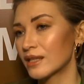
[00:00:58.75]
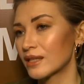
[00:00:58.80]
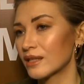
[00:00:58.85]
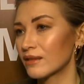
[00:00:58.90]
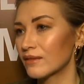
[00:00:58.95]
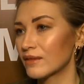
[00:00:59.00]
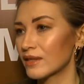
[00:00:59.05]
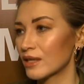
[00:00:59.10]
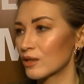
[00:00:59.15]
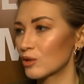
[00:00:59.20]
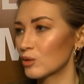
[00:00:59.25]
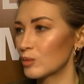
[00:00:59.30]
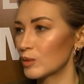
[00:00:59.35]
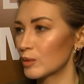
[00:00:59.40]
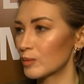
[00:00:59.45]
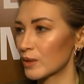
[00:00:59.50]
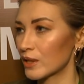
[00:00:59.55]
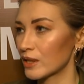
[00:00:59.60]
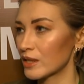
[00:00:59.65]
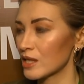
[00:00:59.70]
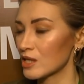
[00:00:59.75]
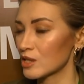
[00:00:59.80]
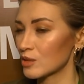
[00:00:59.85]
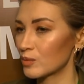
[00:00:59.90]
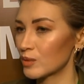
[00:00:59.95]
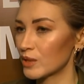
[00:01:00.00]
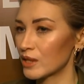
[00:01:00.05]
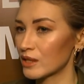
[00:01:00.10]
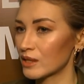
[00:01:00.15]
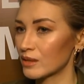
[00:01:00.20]
договора
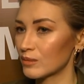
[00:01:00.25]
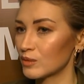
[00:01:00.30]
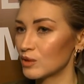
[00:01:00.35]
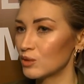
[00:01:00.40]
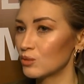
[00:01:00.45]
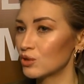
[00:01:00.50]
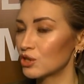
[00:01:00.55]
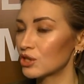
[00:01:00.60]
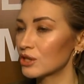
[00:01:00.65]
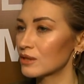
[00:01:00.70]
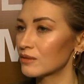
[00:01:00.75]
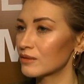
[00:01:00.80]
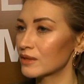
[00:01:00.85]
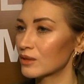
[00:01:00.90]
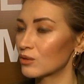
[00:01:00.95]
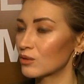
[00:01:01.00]
купли-продажи, при этом не учитывая